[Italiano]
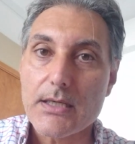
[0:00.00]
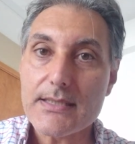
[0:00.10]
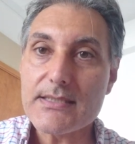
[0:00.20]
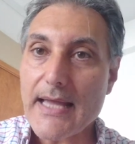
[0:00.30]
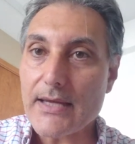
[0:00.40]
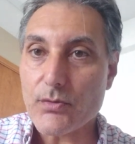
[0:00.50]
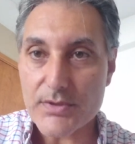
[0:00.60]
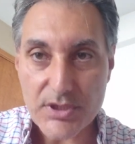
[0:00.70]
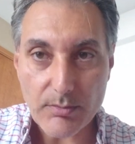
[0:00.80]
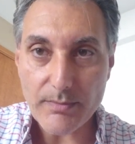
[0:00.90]
che sta in
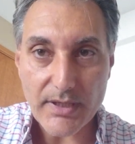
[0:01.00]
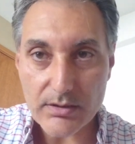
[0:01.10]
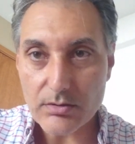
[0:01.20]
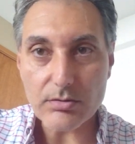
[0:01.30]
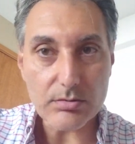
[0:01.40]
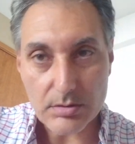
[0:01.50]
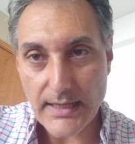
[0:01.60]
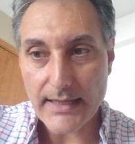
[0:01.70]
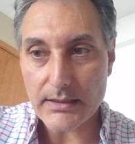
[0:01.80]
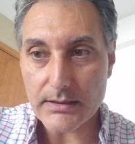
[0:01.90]
questo momento
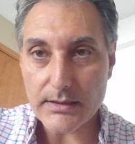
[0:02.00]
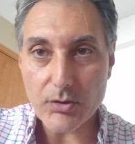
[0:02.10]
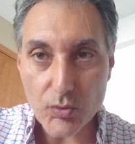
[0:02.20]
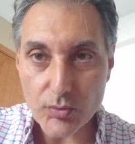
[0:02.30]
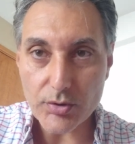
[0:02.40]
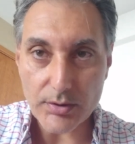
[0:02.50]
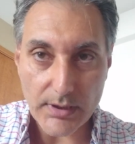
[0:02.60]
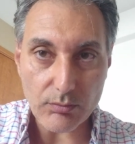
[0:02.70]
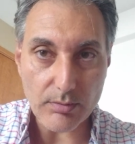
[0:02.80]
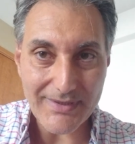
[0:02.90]
dal luglio
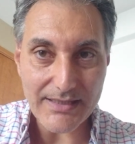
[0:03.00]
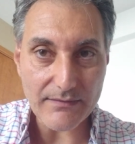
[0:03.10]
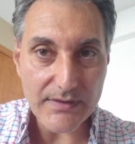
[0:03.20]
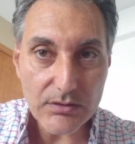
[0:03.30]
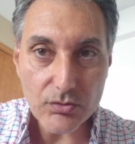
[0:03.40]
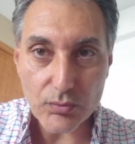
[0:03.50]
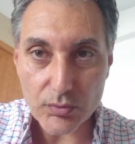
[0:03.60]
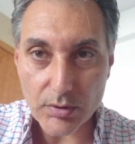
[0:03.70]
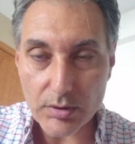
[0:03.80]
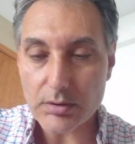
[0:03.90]
del
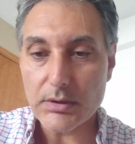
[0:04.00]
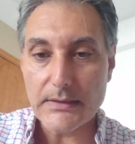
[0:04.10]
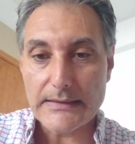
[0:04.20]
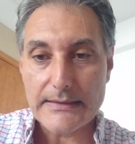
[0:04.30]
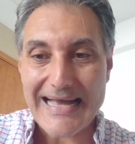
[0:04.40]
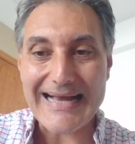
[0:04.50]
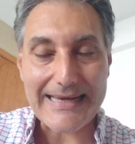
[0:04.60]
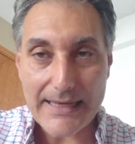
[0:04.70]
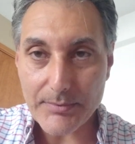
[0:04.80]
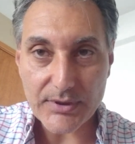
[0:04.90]
2021 a
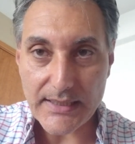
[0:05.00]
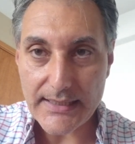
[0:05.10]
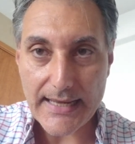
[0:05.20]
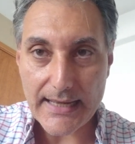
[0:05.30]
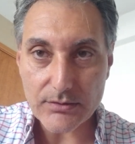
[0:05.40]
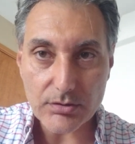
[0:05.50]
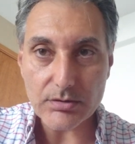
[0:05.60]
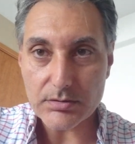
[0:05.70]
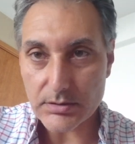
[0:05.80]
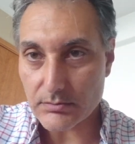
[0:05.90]
Cabo
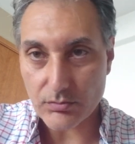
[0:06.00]
Delgado,